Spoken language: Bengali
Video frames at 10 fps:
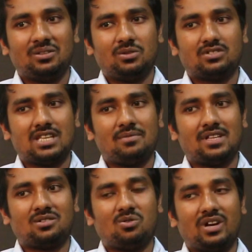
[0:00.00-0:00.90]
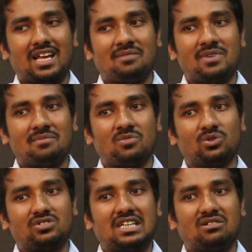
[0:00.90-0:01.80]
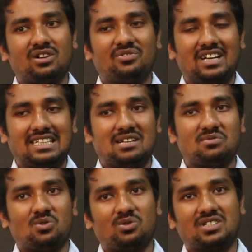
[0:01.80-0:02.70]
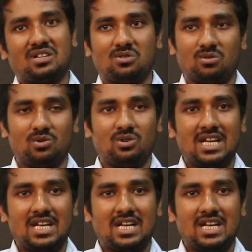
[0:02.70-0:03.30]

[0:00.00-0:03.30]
তো সেমিনার করে আমি মনস্থির করে ফেলি যে আমি কোর্সটা করব